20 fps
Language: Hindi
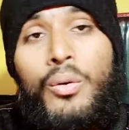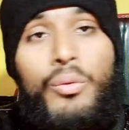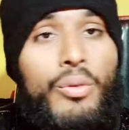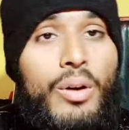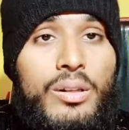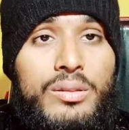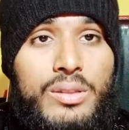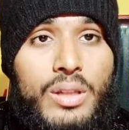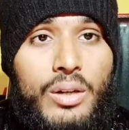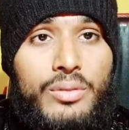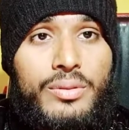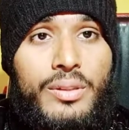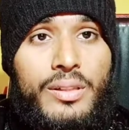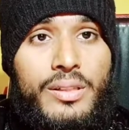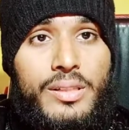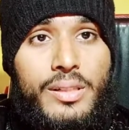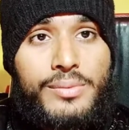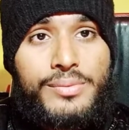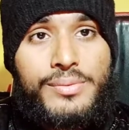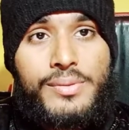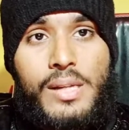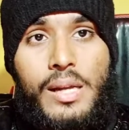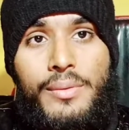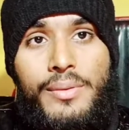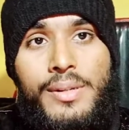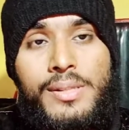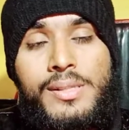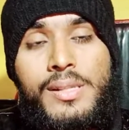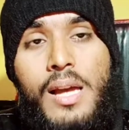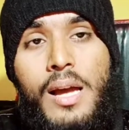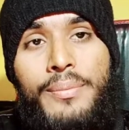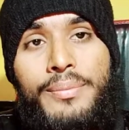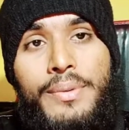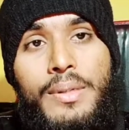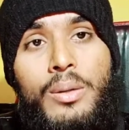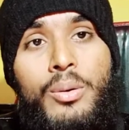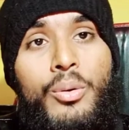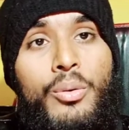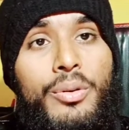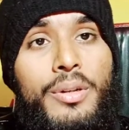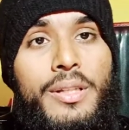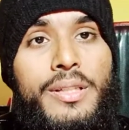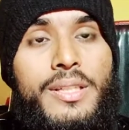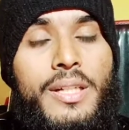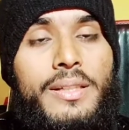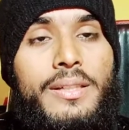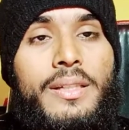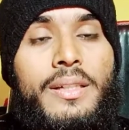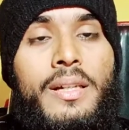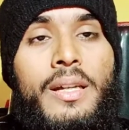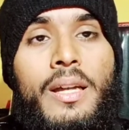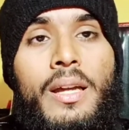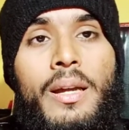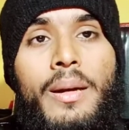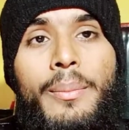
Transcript: वन थाउजेंड सब्सक्राइबर्स आपके होने चाहिए